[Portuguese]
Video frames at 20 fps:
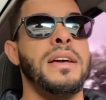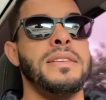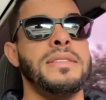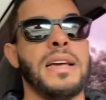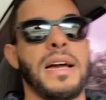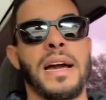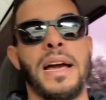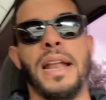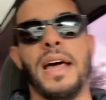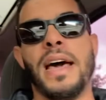
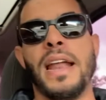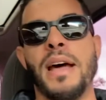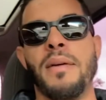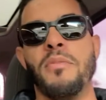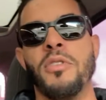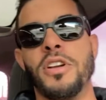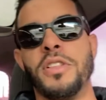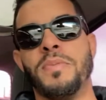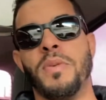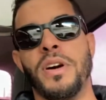Isso galera.
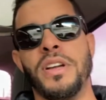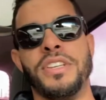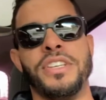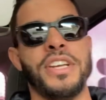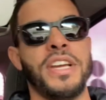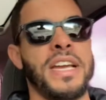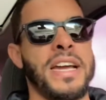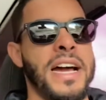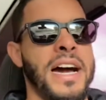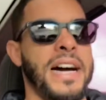Muito bom
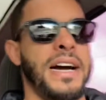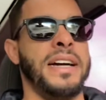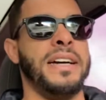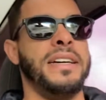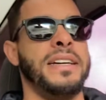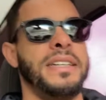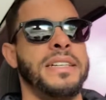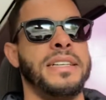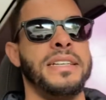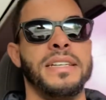dia.
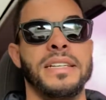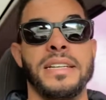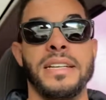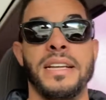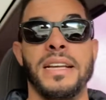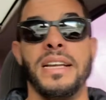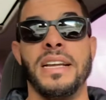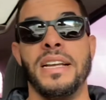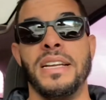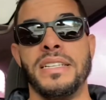
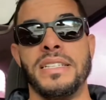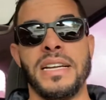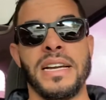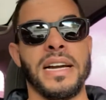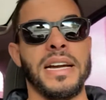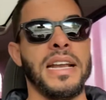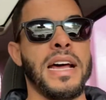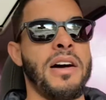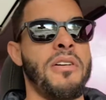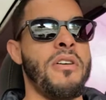
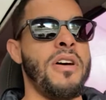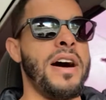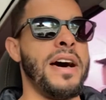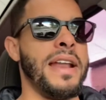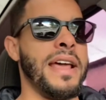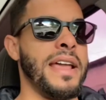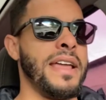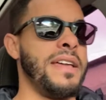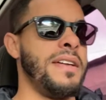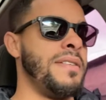Chegando na
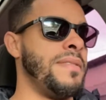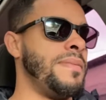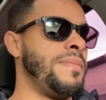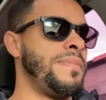hora, hein?